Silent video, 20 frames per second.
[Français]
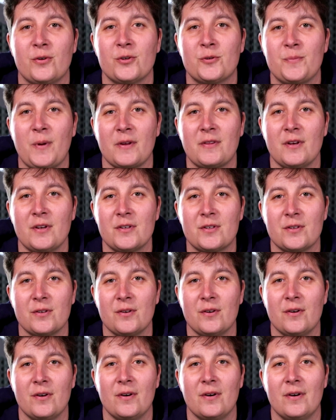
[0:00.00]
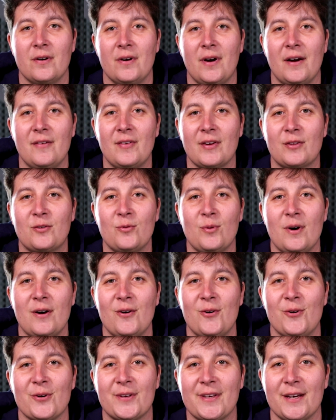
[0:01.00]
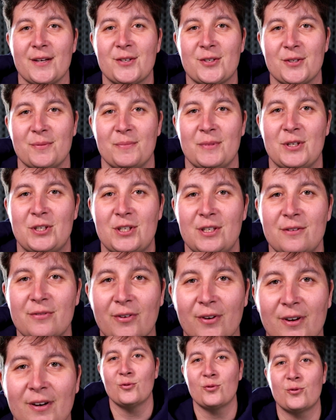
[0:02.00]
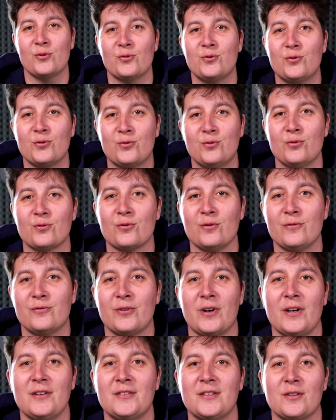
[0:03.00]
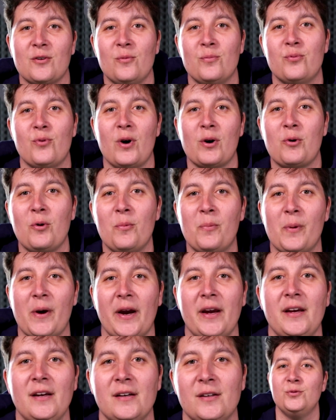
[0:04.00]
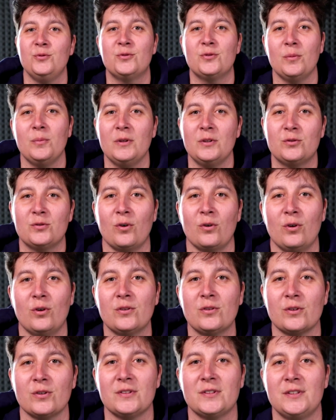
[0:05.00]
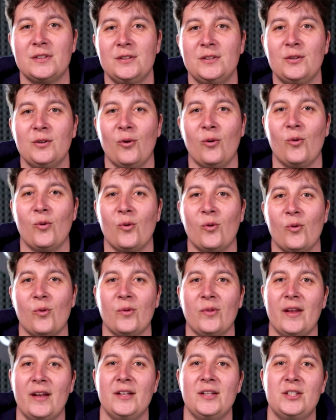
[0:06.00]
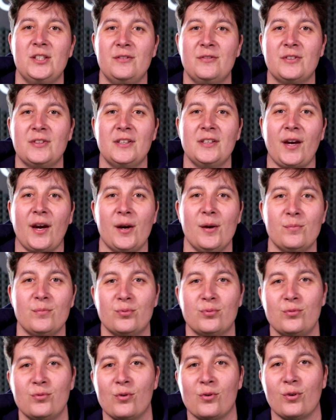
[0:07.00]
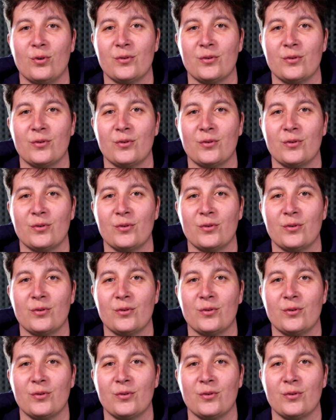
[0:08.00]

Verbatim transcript: que je partage euh, avec toi, euh, Cash, mes chiffres. Donc euh, du coup, ce qu'on fera, c'est qu'on pourra comparer d'une semaine sur l'autre si on a les chiffres qui grimpent ou au